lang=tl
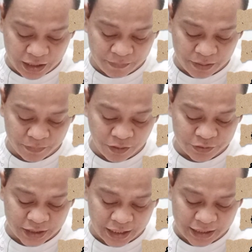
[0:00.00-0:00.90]
MM
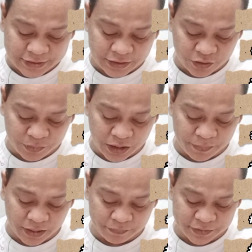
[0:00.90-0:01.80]
Gonzales na
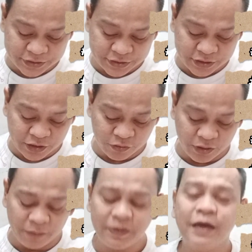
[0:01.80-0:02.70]
tumidiba ng 56 kg
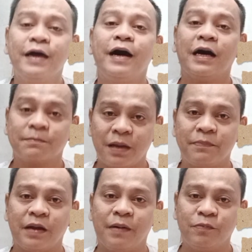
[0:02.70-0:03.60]
at may
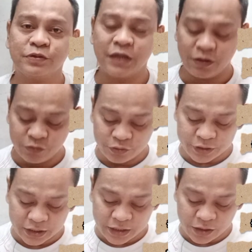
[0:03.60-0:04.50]
preba po siyang
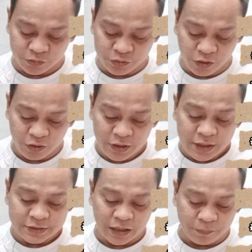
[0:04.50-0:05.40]
1.31
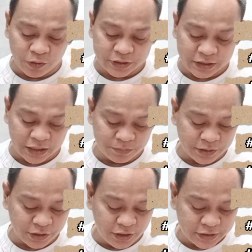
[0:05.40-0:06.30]
sa 49
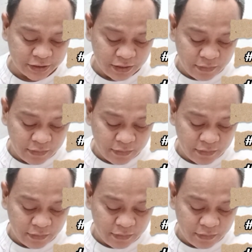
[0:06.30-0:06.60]
meters.